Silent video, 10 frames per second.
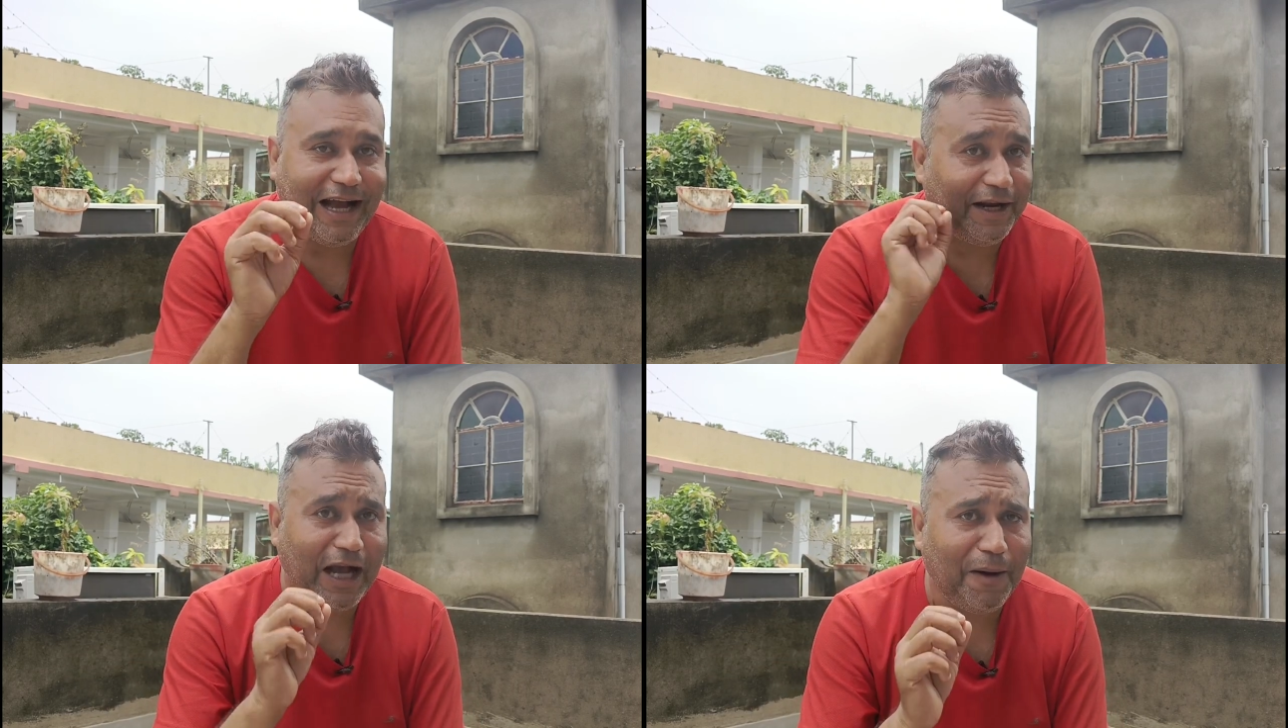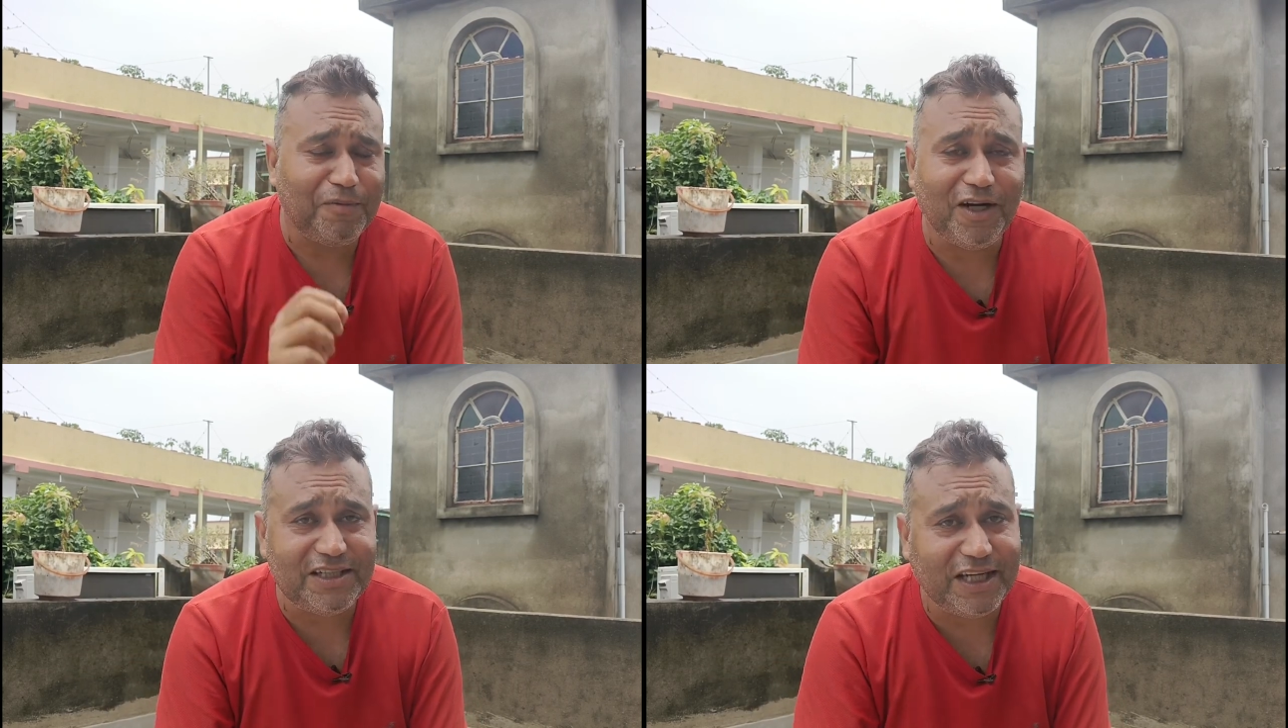আর
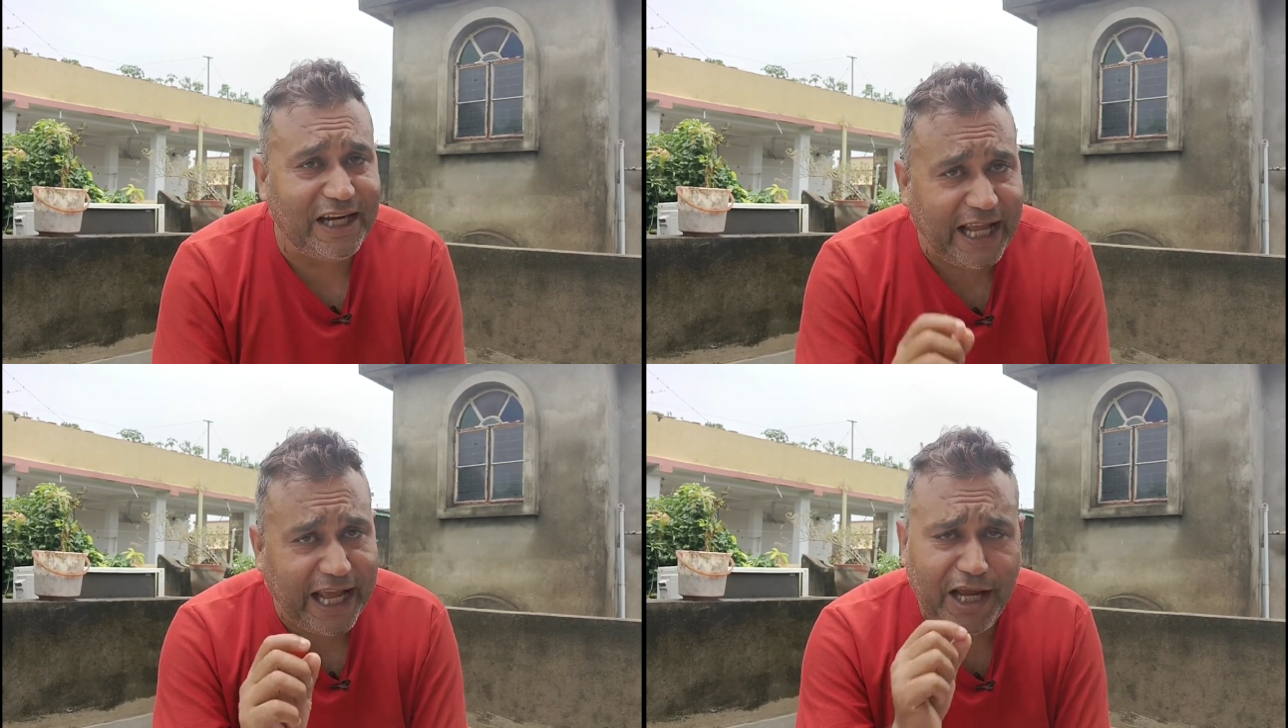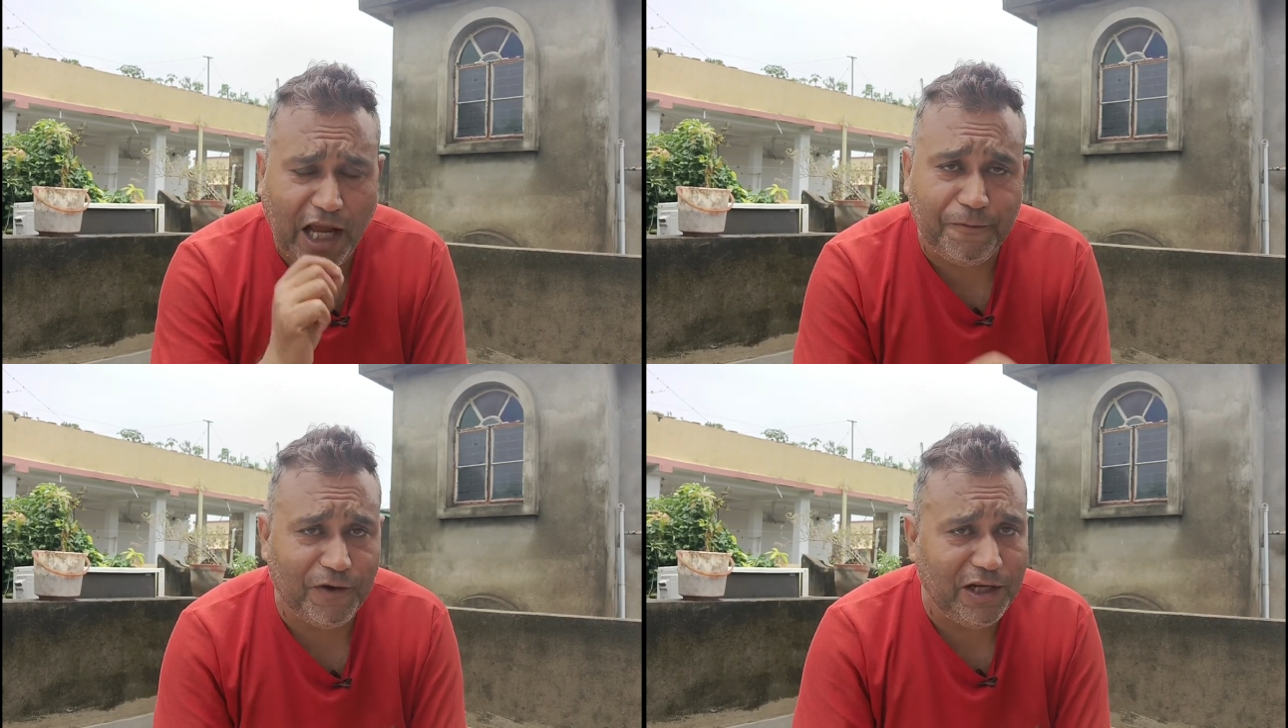আপনারা জানেন এই
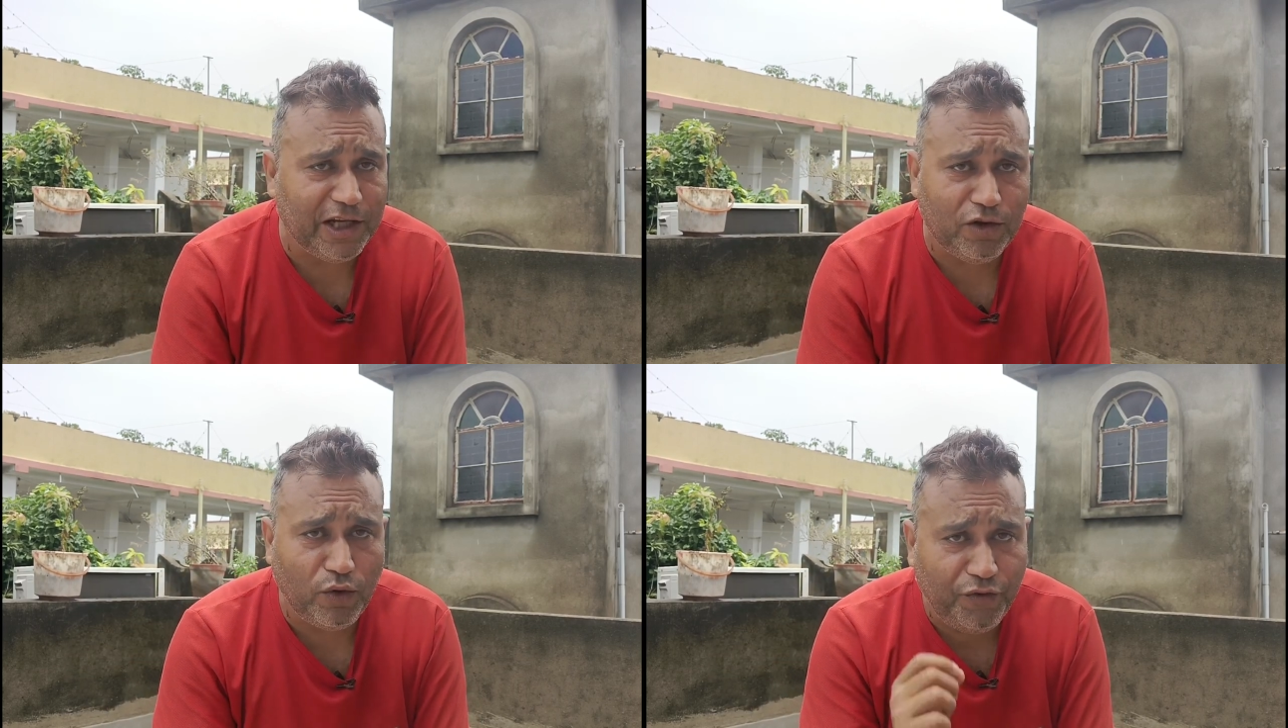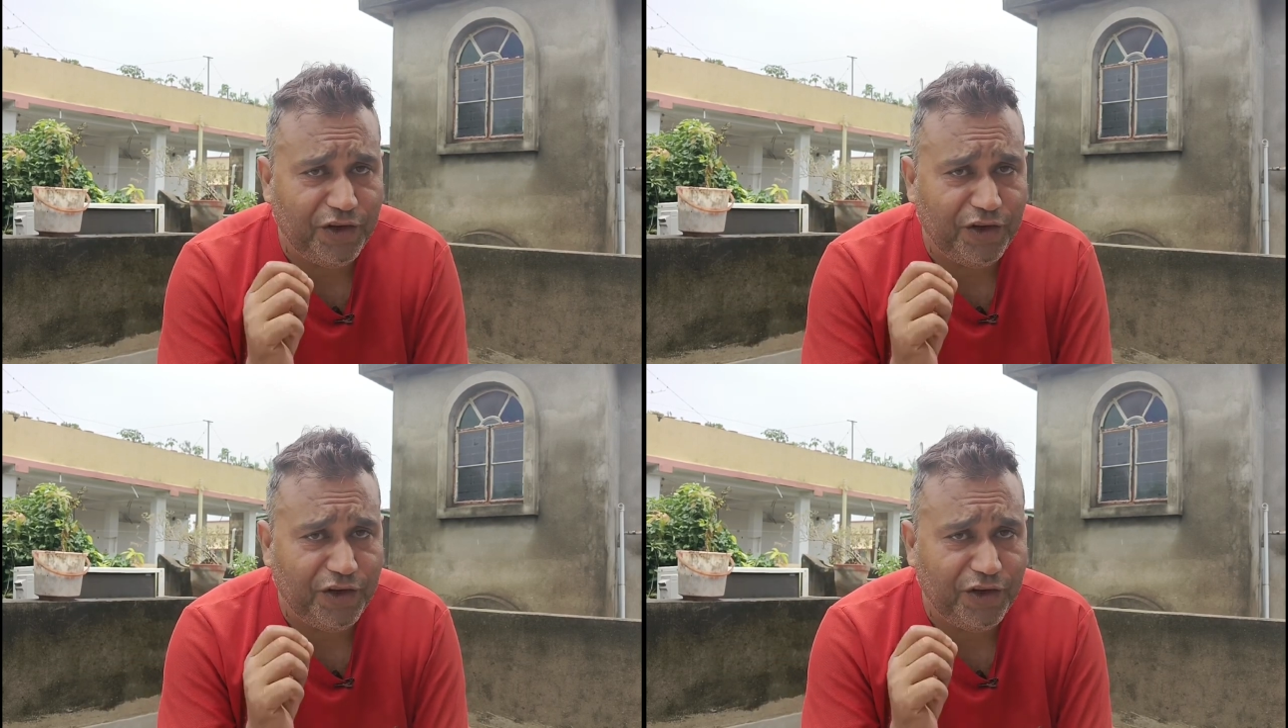আইপিএলে কিন্তু